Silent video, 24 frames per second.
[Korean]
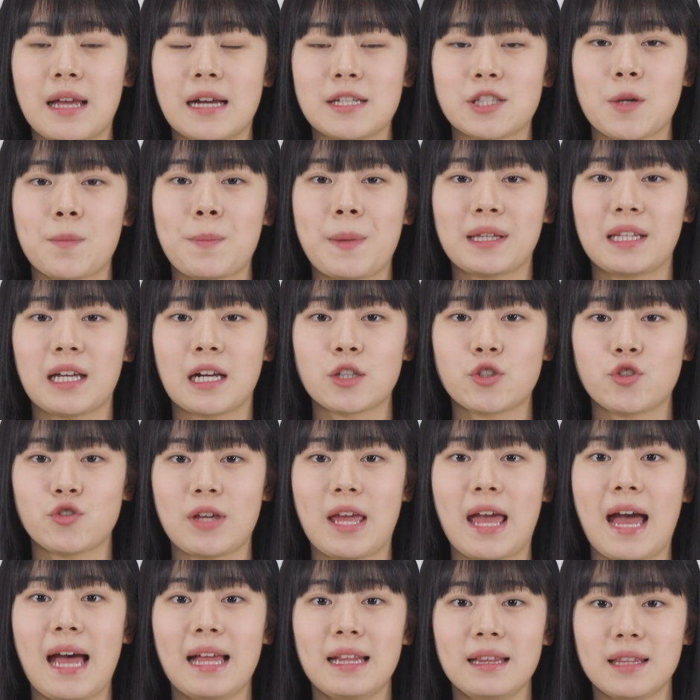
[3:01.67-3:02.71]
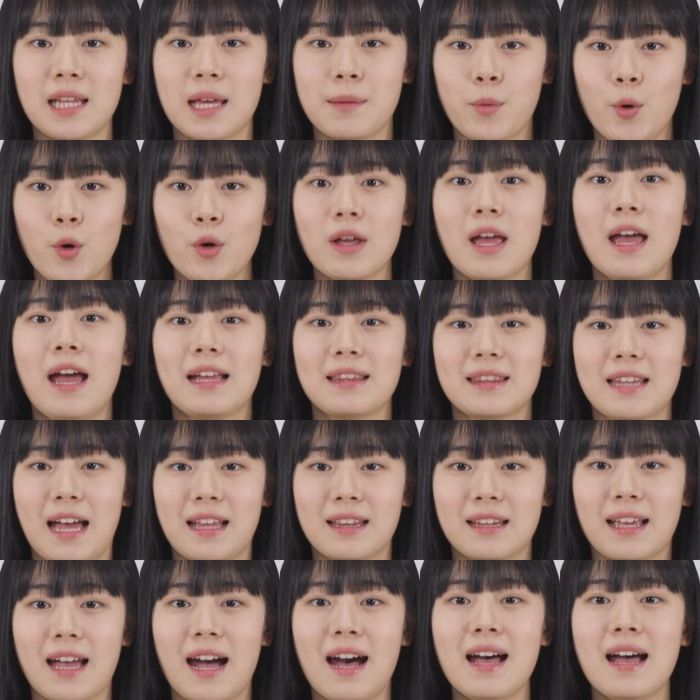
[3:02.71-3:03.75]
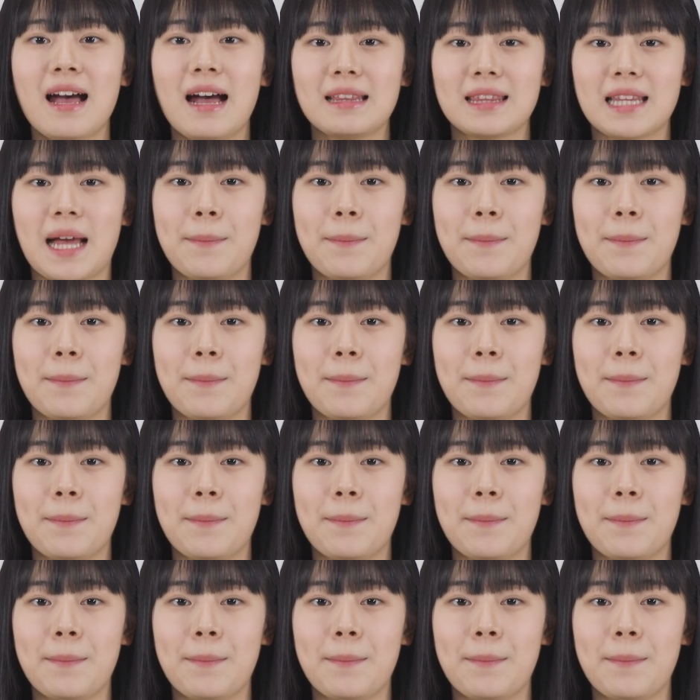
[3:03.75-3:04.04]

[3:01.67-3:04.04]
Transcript: 5마당 중에 한 대목, 단가,